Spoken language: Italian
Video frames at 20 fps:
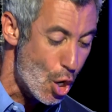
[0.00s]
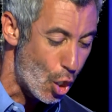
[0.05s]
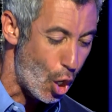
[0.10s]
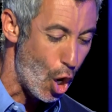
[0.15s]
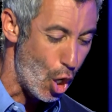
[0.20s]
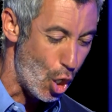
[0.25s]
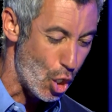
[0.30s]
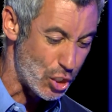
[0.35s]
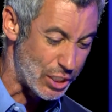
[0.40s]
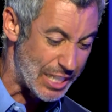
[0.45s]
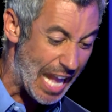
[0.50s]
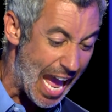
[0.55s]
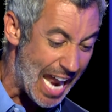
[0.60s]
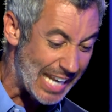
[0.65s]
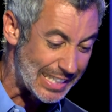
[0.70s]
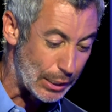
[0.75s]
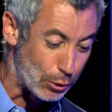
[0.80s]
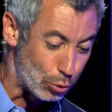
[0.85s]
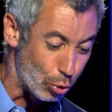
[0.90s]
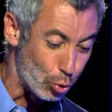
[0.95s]
con lo
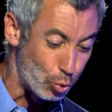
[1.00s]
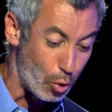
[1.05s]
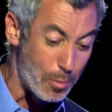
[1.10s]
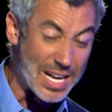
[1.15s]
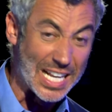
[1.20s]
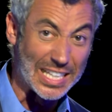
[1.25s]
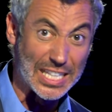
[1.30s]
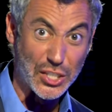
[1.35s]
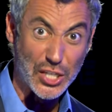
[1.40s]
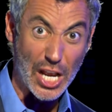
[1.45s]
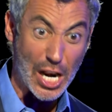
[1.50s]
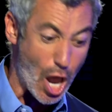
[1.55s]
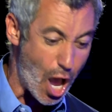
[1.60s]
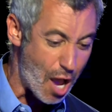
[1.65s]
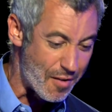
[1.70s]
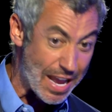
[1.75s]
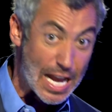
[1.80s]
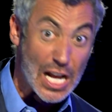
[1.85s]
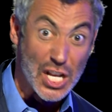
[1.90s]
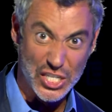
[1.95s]
Start Tour
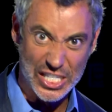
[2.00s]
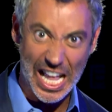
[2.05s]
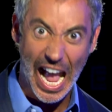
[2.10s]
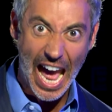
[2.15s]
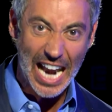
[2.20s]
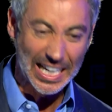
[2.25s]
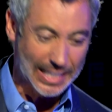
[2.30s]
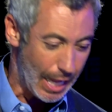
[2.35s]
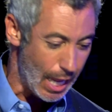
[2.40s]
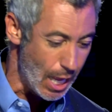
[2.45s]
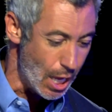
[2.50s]
2019. Start